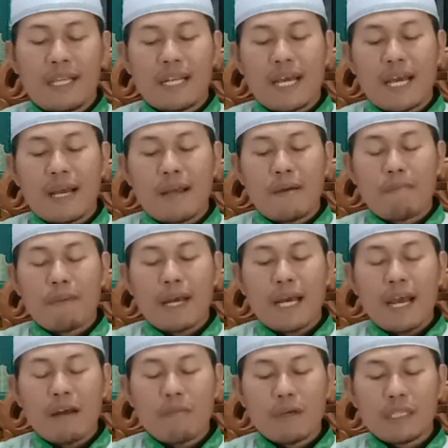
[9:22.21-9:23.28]
Nah,
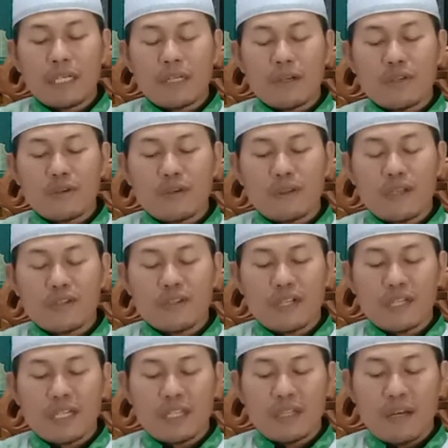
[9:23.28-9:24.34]
maka kemudian Rasulullah
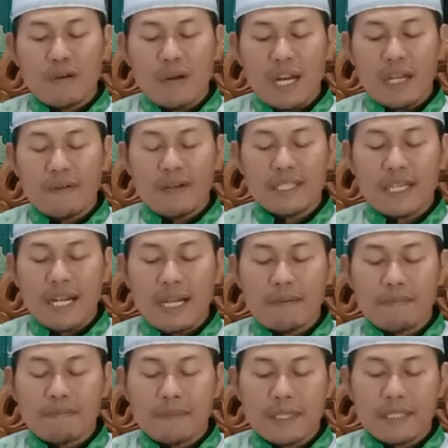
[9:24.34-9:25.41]
Shallallahu Alaihi
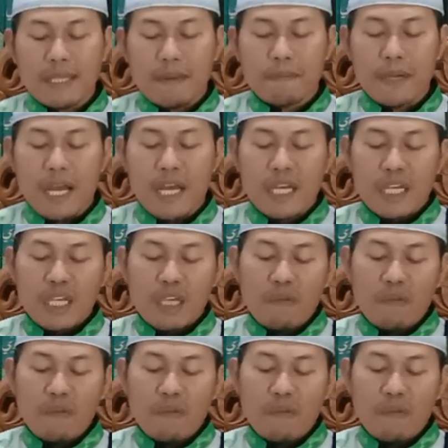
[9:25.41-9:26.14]
Wasallam bersabda,